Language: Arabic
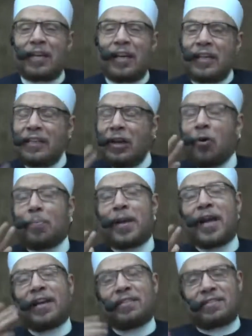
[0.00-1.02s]
عنده
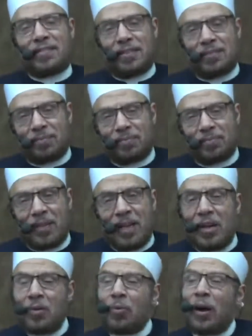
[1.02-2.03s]
بنات
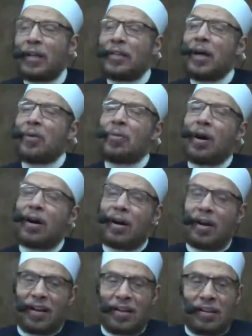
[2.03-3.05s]
وعنده
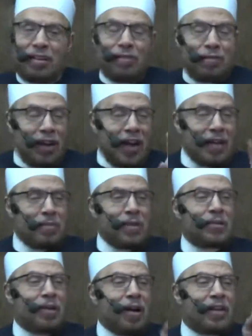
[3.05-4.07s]
أخ فلا
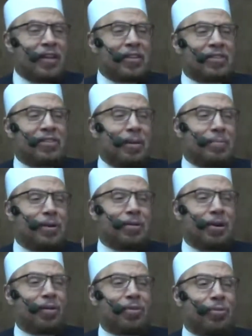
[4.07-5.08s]
يريد أن يصل
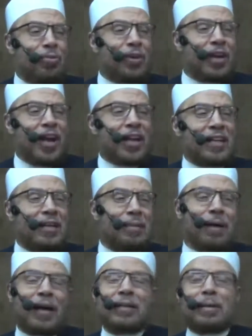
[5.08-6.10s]
ميراثه لأخيه
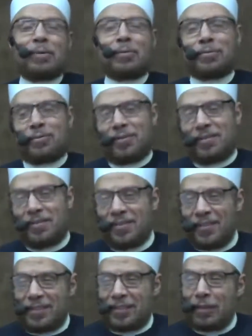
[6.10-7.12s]
بعد
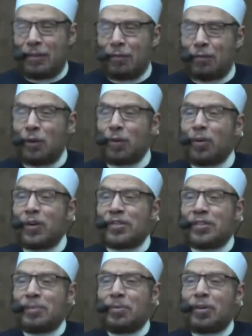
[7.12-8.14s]
موته
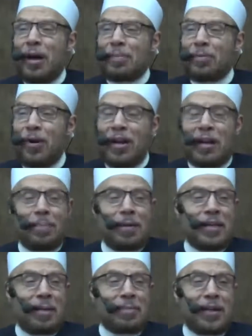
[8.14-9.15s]
فيقسم الأموال
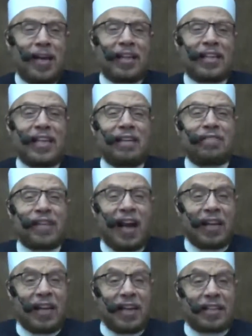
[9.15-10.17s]
بين بناته في
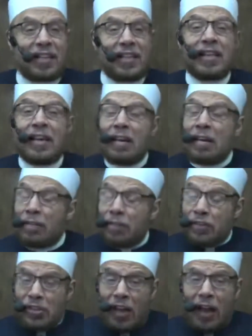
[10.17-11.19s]
حياته
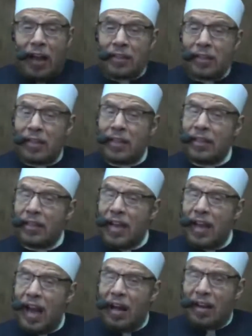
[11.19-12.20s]
في صحته
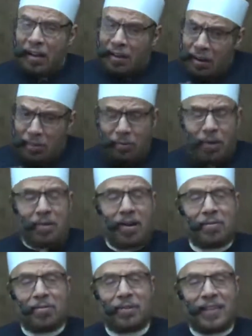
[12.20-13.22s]
القرار
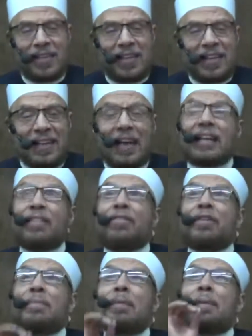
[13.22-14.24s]
قراره لكن
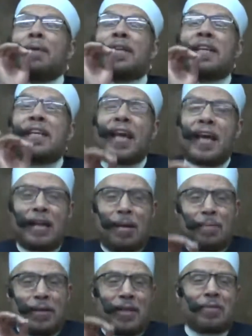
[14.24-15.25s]
في باب الديانة
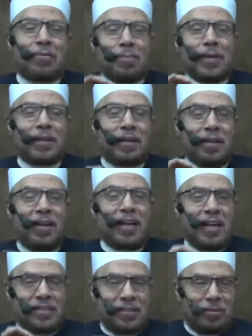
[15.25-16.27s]
بينه وبين الله
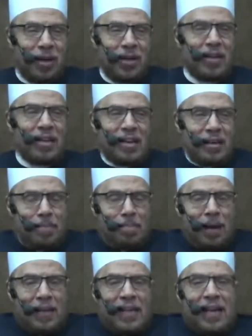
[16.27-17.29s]
عز وجل
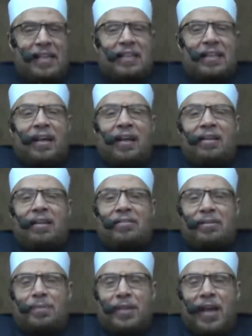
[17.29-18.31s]
ينبغي أن يتخلص
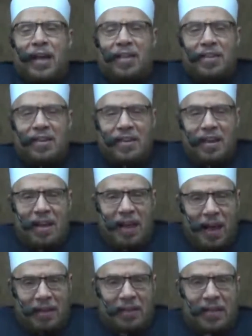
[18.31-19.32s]
من هذه
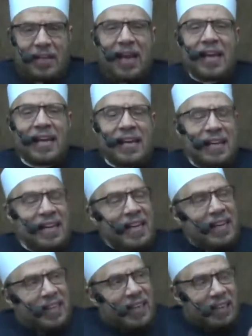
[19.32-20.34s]
النية
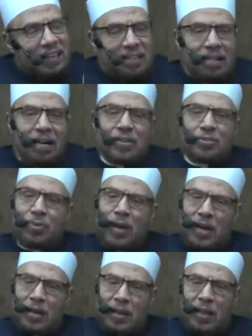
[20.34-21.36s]
نية إخراج
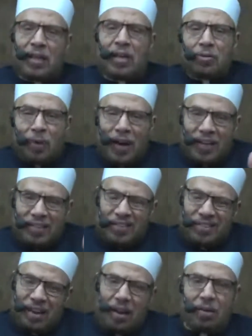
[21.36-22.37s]
وارث
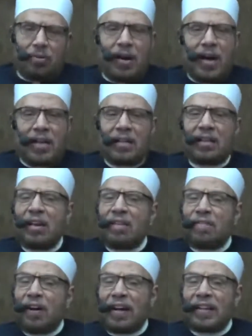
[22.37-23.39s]
وإقصاء وارث
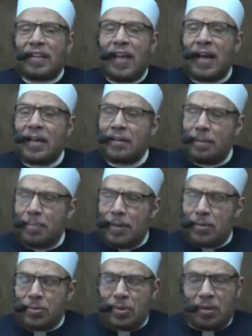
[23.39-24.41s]
فقد نهى
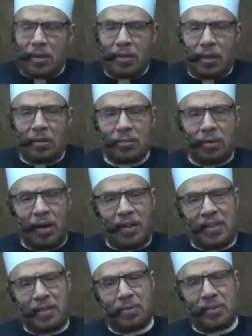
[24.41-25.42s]
النبي صلى الله
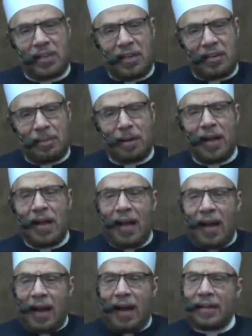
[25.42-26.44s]
عليه وسلم
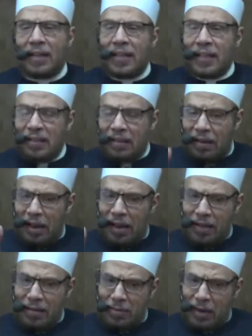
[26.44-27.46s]
عن
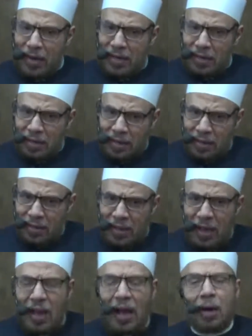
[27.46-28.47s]
إدخال وارث
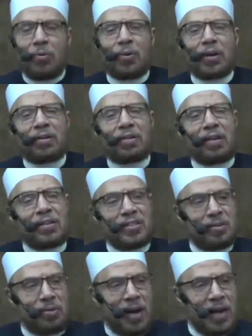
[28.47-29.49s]
أو
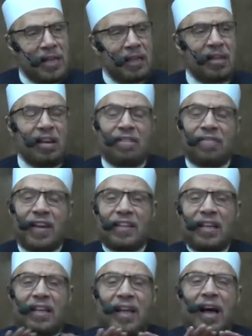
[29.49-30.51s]
إخراج وارث
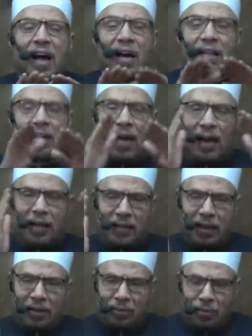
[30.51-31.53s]
فإن الله قد
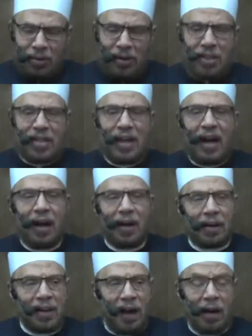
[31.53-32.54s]
أعطى كل ذي
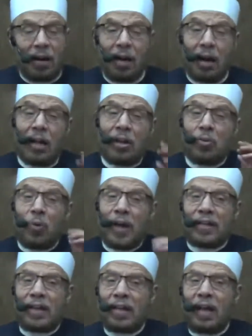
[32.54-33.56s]
حق حقه
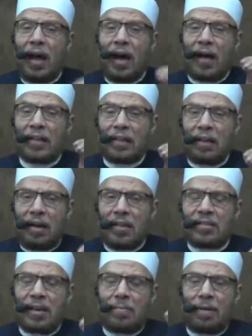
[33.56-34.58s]
وإن الله قد
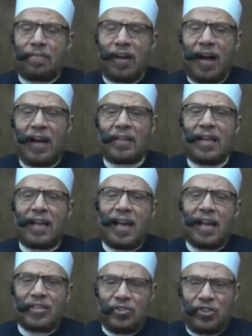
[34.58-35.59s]
قسم
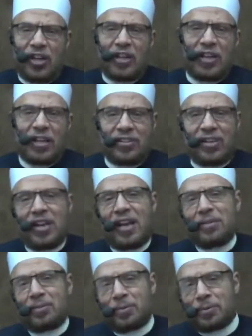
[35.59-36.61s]
فعدل جل
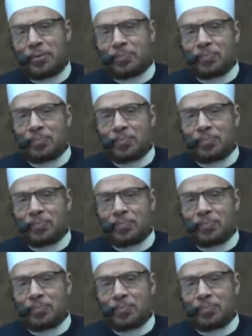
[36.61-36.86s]
جلاله